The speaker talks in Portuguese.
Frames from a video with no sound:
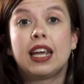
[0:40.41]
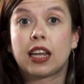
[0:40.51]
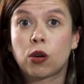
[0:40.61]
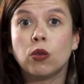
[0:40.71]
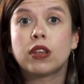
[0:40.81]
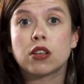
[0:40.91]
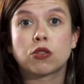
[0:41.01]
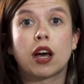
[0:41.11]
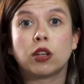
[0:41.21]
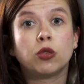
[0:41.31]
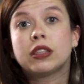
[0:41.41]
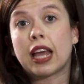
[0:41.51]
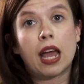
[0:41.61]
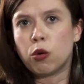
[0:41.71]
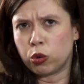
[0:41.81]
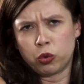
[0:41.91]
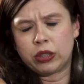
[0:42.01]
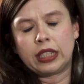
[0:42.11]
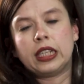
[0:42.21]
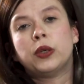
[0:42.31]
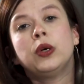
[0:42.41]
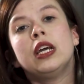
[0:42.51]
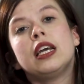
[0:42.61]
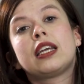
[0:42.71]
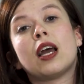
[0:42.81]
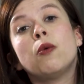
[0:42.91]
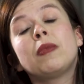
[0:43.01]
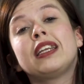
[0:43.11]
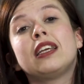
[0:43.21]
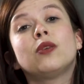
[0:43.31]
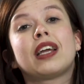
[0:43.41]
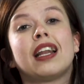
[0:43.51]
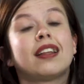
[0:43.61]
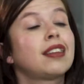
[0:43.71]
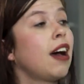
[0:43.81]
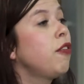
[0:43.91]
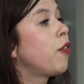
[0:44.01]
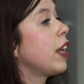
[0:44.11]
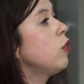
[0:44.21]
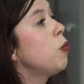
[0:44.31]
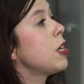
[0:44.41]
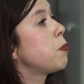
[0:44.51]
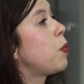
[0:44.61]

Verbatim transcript: e que conta a história do Theo, ou do tio, que é um menino que ele está vendo uma